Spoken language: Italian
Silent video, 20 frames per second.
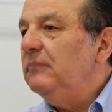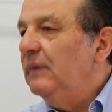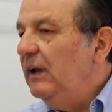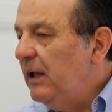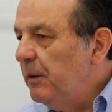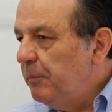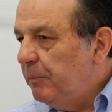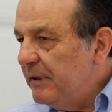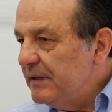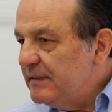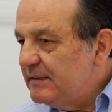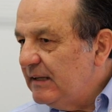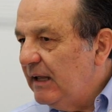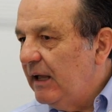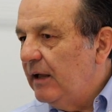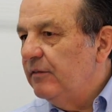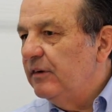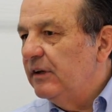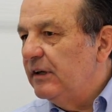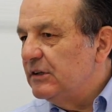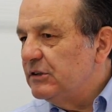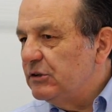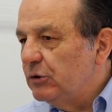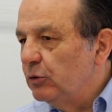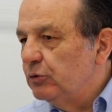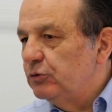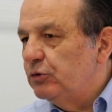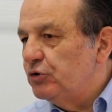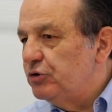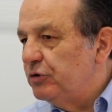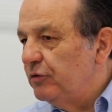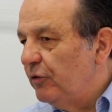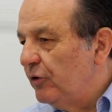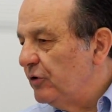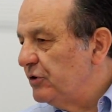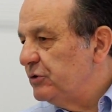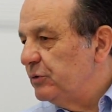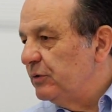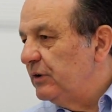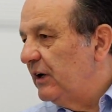e pensavi che sotto ci
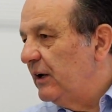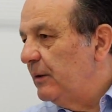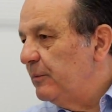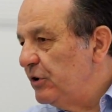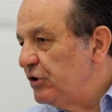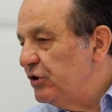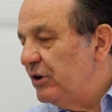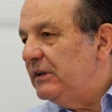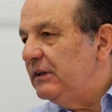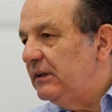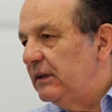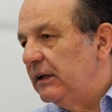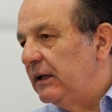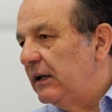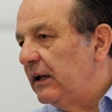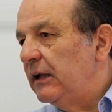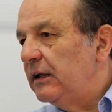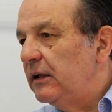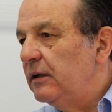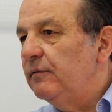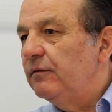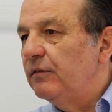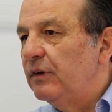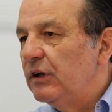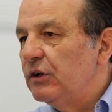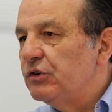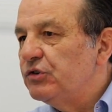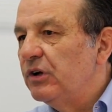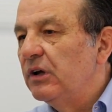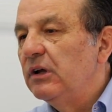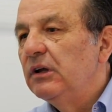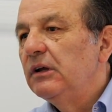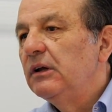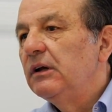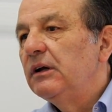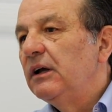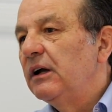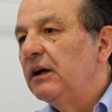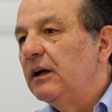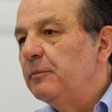fosse una camicia intera, invece
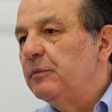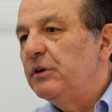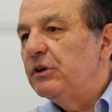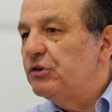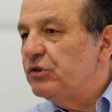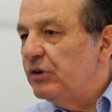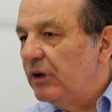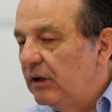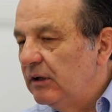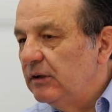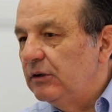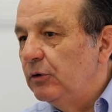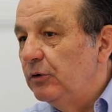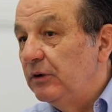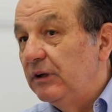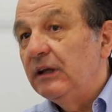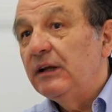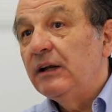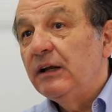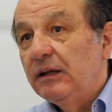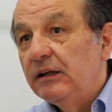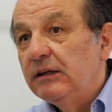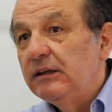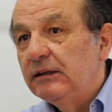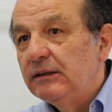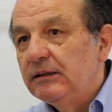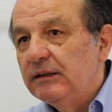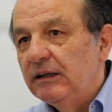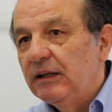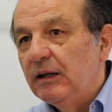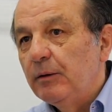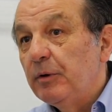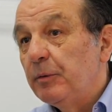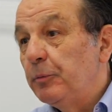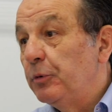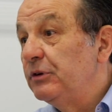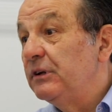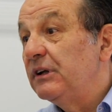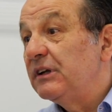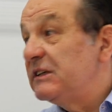la camicia non era intera per
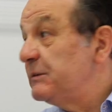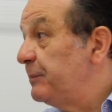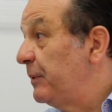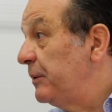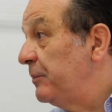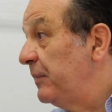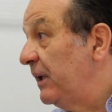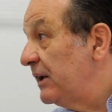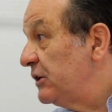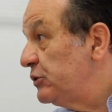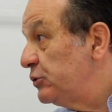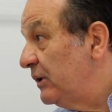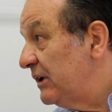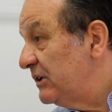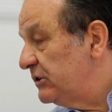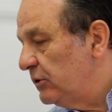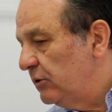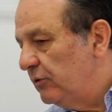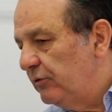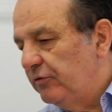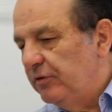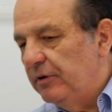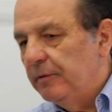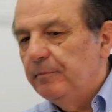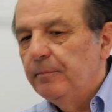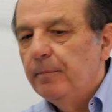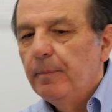poter risparmiare sulla stoffa.